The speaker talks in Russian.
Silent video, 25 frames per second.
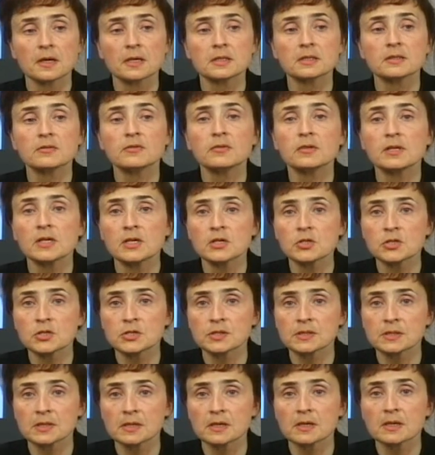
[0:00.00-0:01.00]

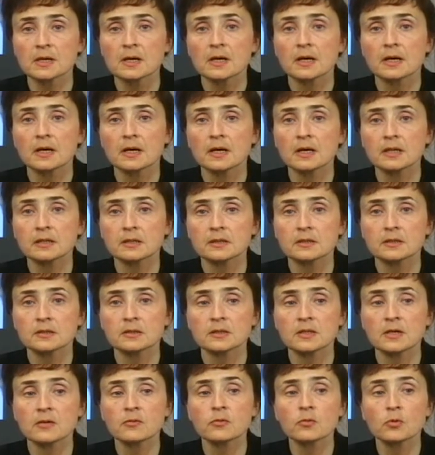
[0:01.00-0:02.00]
отвлечься от
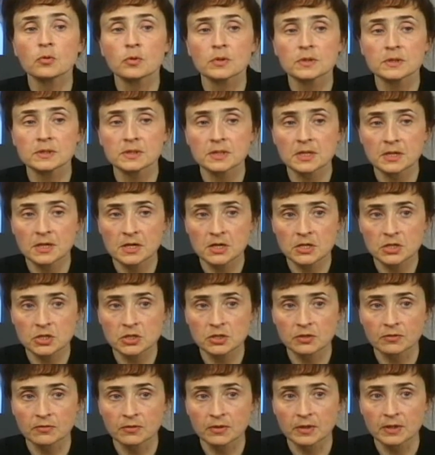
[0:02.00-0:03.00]
того
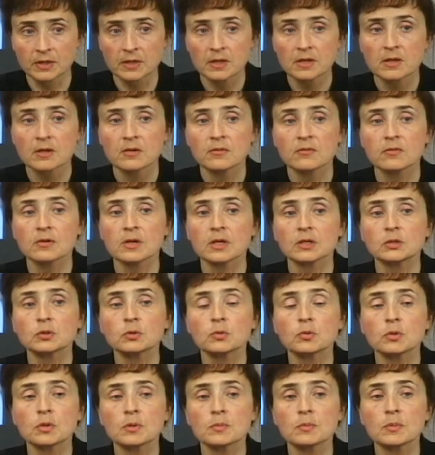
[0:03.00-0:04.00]
страшного, в
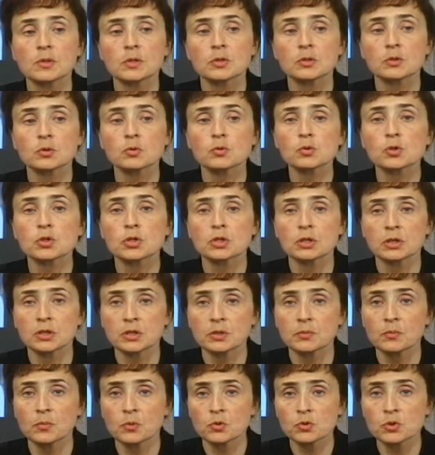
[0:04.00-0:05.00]
котором душа
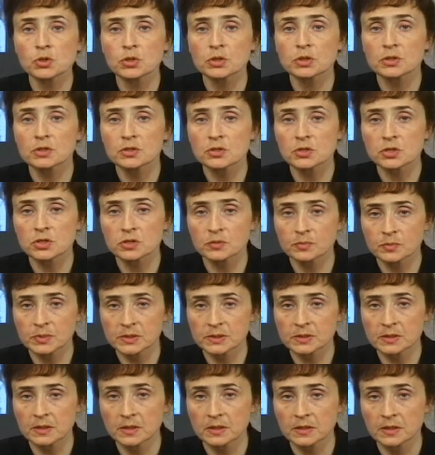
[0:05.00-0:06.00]
не может жить
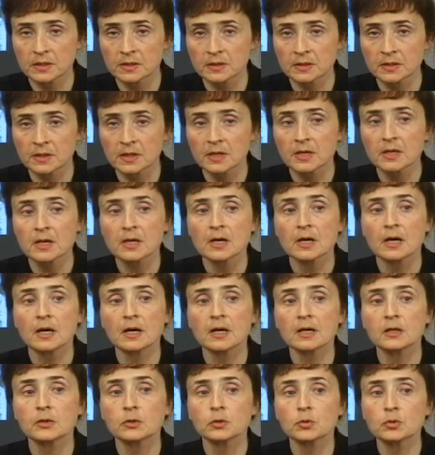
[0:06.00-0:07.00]
постоянно.
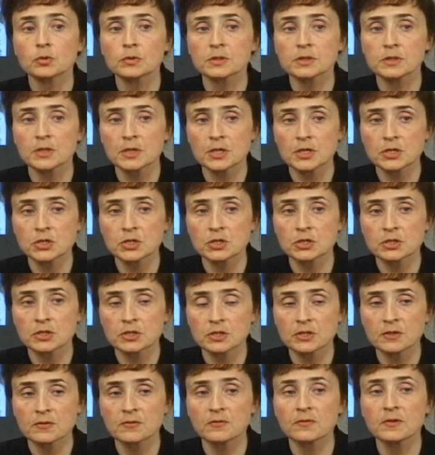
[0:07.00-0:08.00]
А то страшное –
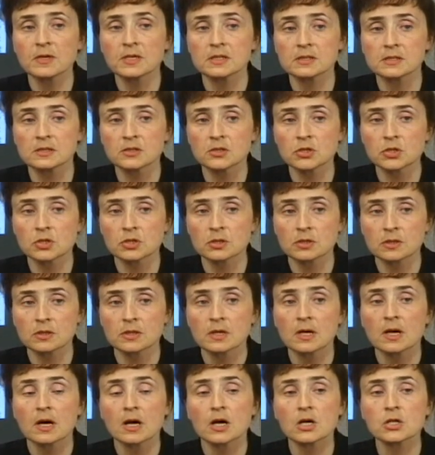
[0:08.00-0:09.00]
это весь, э,
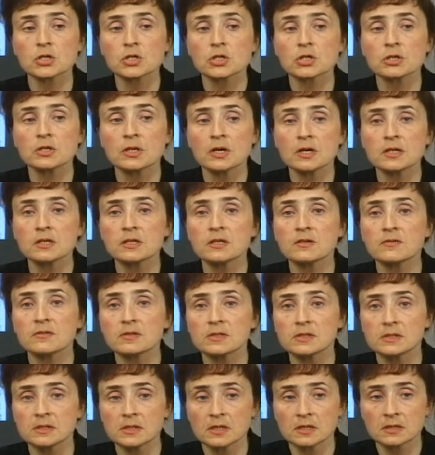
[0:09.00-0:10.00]
ожидание
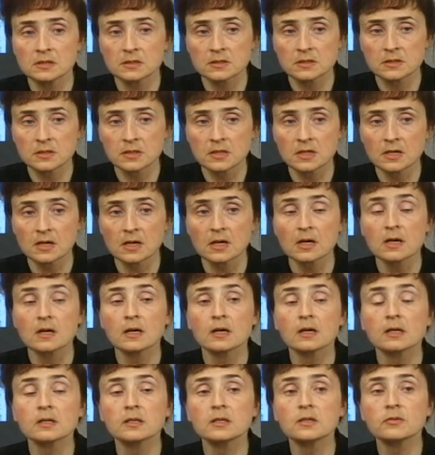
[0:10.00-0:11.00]
вести от Сергея.
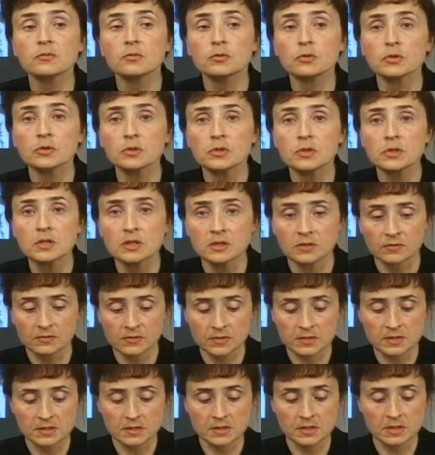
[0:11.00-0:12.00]
От него нет
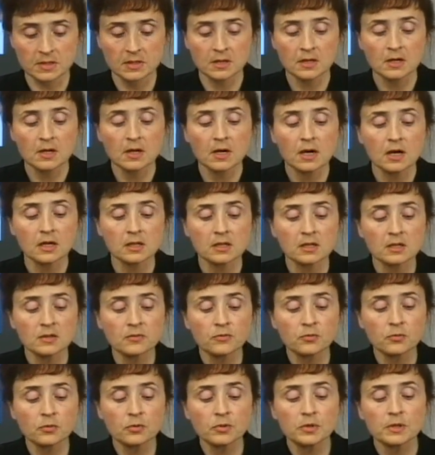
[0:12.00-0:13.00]
вестей, от
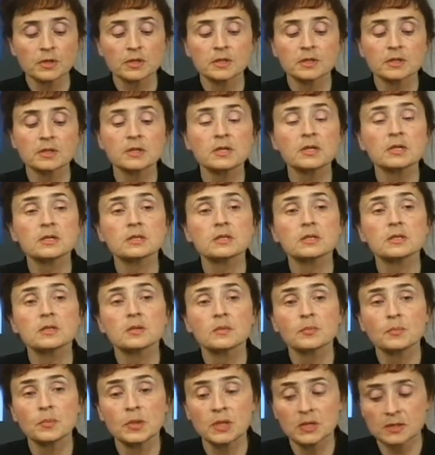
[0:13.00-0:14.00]
него нет
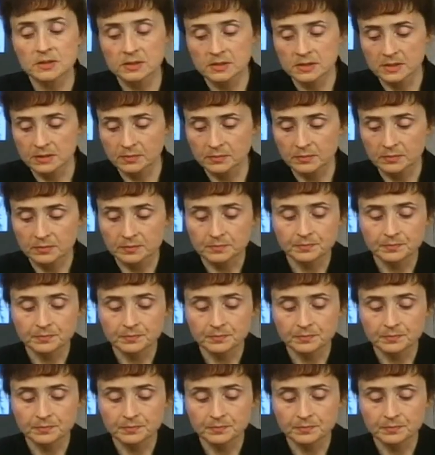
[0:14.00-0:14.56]
песен.